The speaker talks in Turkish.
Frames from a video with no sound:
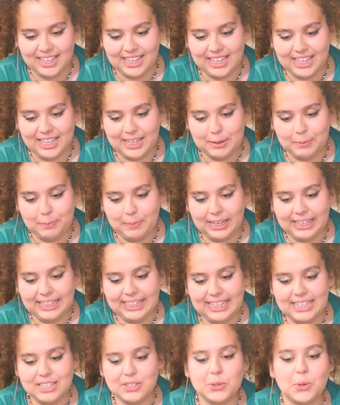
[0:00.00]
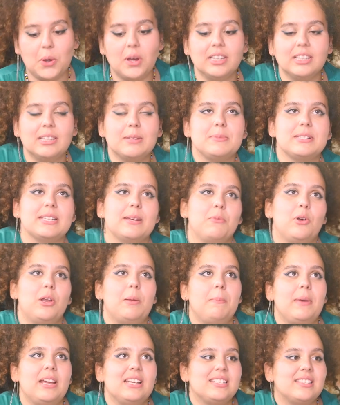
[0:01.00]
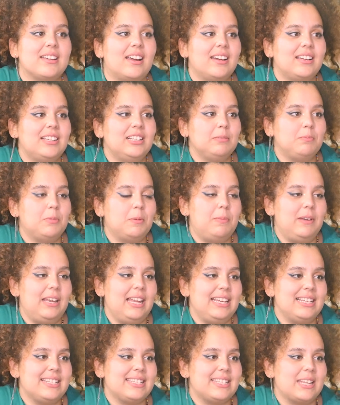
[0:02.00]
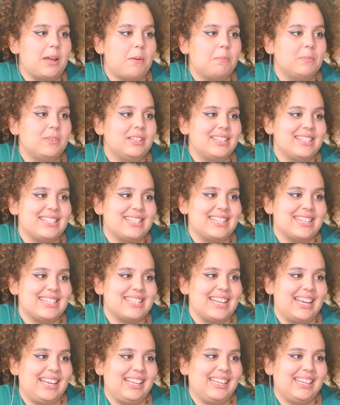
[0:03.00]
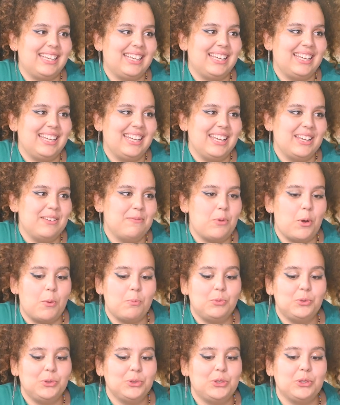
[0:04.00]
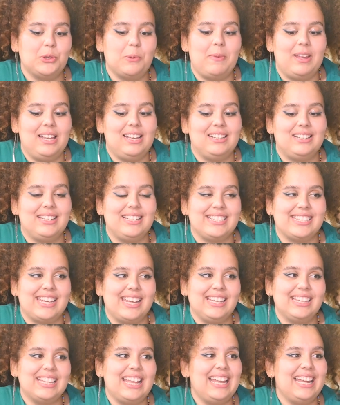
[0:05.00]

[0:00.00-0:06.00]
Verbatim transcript: Ee, peki şu anda bize böyle beş şarkılık bir playlist yapmanı istesek, hı hı. böyle moodunu belirleyecek.